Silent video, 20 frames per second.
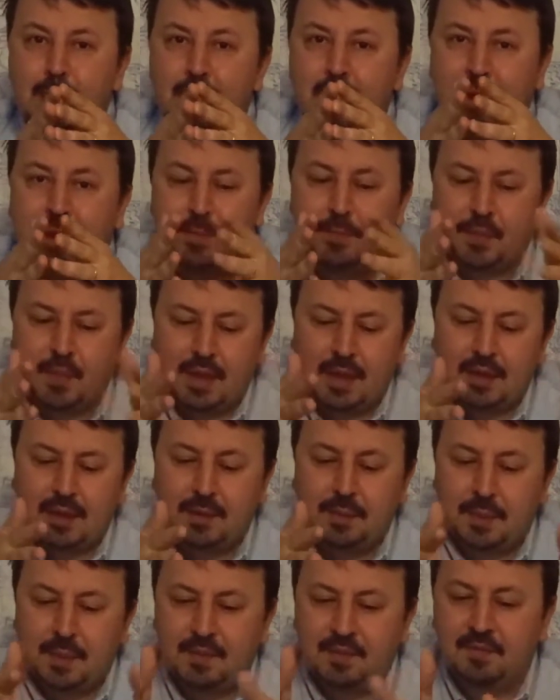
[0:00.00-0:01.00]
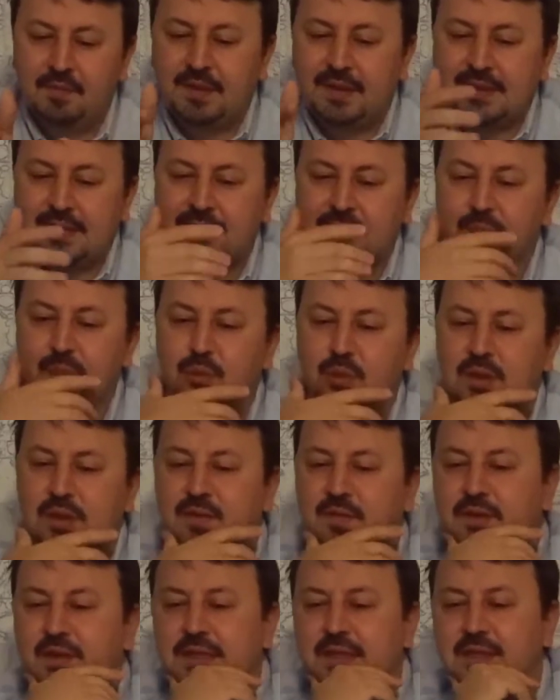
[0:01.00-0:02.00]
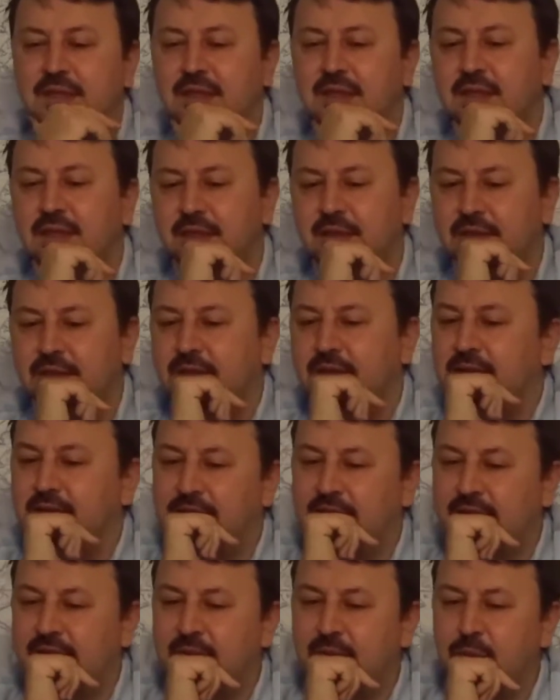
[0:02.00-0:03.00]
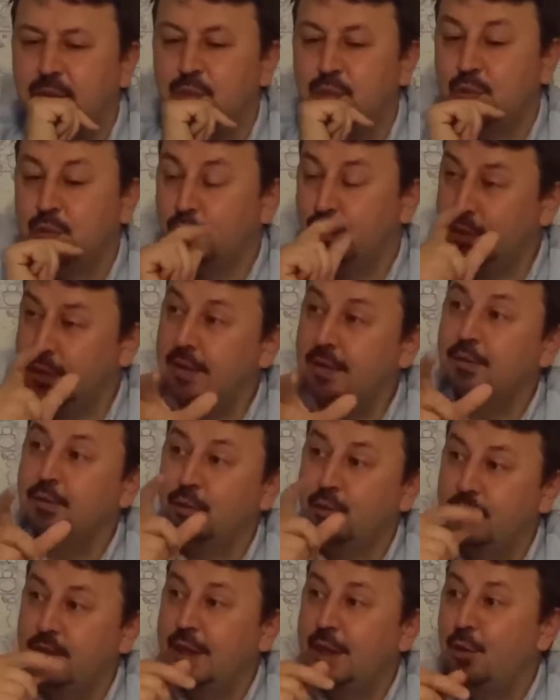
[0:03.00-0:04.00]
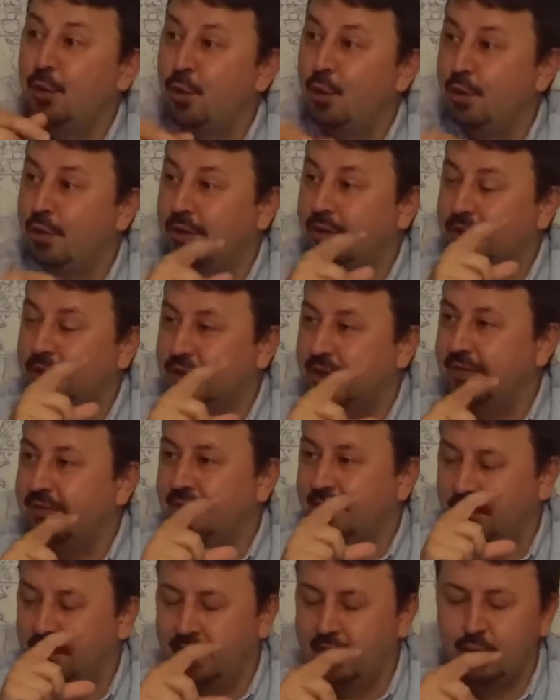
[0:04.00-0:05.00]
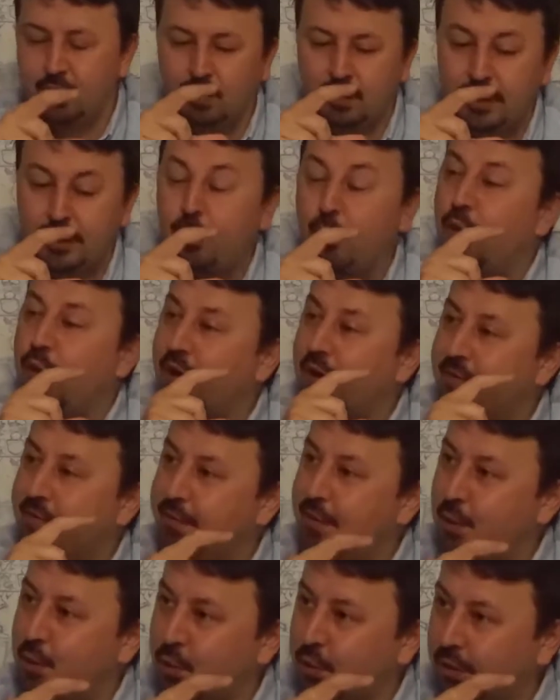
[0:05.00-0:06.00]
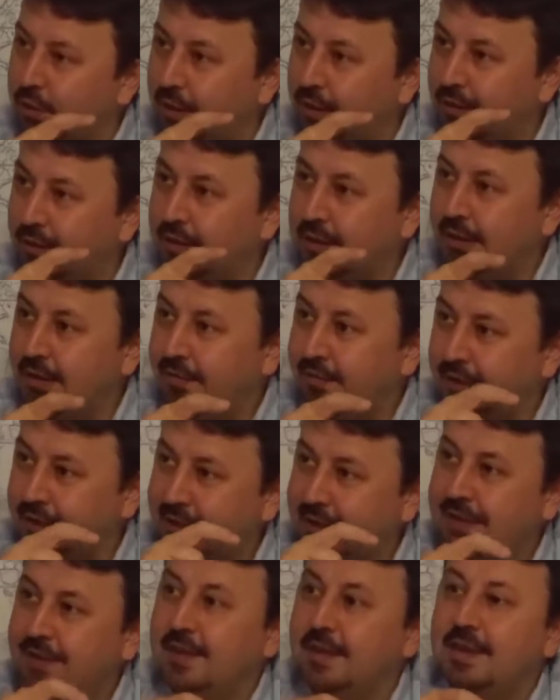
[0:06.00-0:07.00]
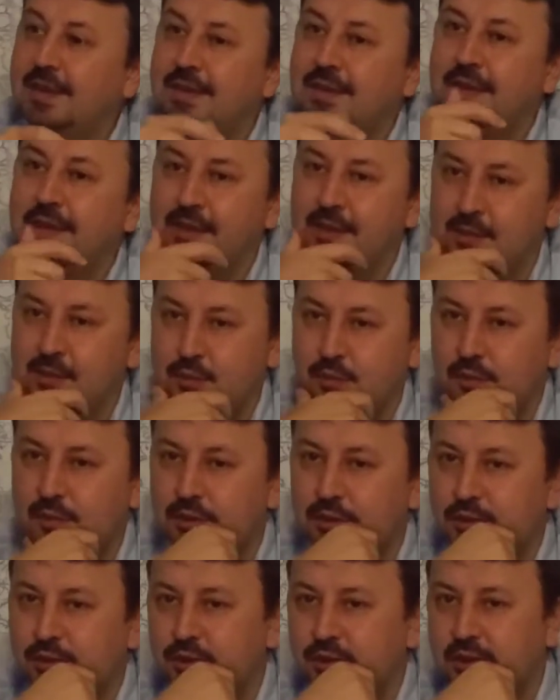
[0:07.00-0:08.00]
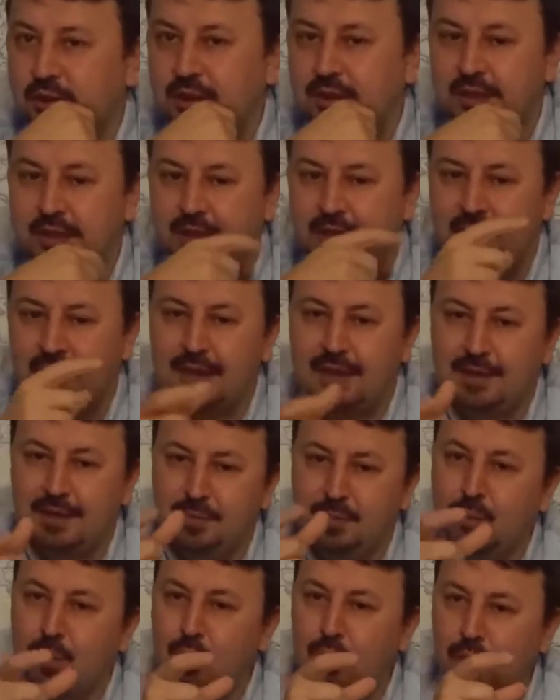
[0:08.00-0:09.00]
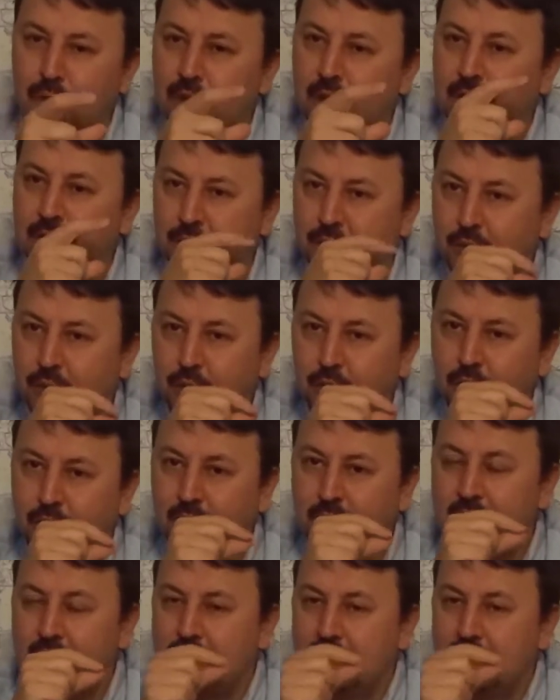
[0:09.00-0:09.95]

hem Arap hem Fars müelliflerinin e, bu konuya örneğin ö, şey veriyorlar, önem veriyorlar ve kendileri de yazıyorlar. İşte gelen Moğollar diyor.